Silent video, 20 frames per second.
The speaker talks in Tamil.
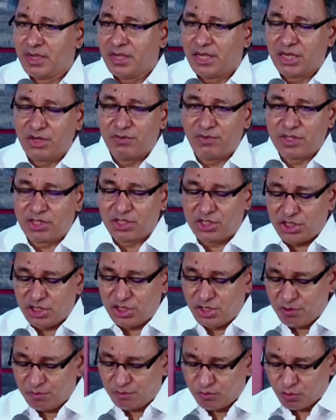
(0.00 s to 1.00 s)
இருபத்தி
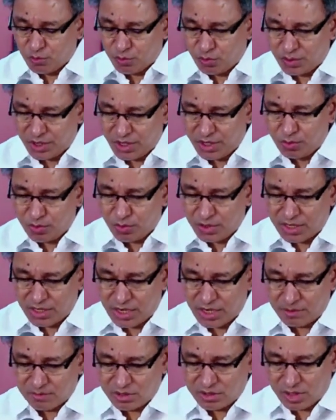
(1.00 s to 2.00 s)
மூன்றை நோக்கி
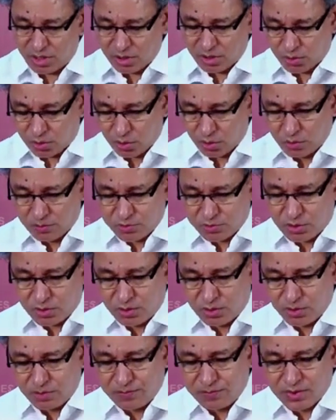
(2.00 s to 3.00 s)
நாம் செல்லுகிறோம் ஸோ
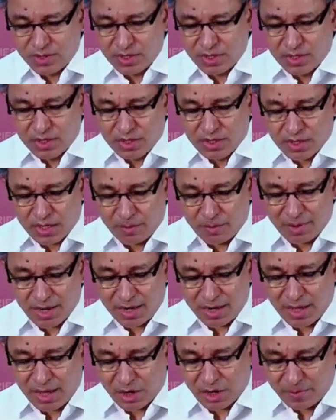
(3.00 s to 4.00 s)
நம்
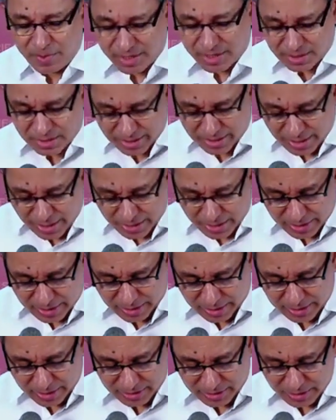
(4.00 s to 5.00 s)
எல்லாருமே இந்த
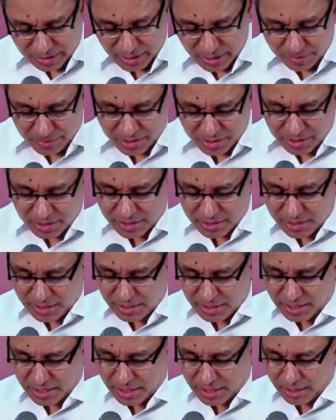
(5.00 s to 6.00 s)
காலகட்டத்தில் நமக்கு
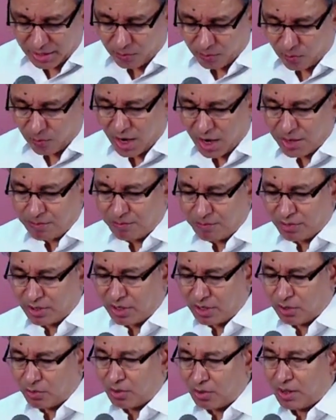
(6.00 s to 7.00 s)
இருக்கின்ற
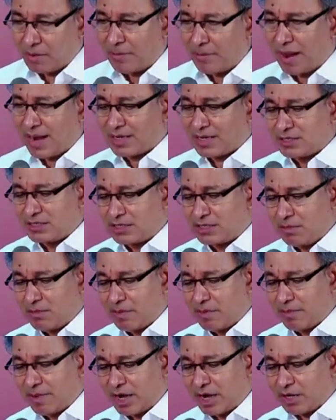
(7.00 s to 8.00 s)
வாய்ப்புகளினுடைய
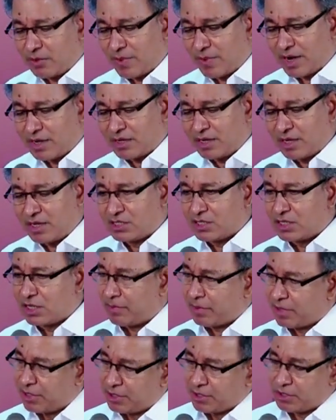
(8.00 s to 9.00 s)
மேக்சிமம் அட்வான்டேஜ்
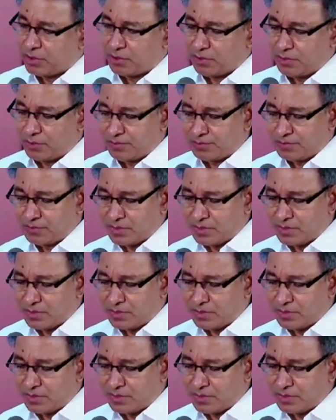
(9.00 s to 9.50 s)
நம்ம எடுக்கணும்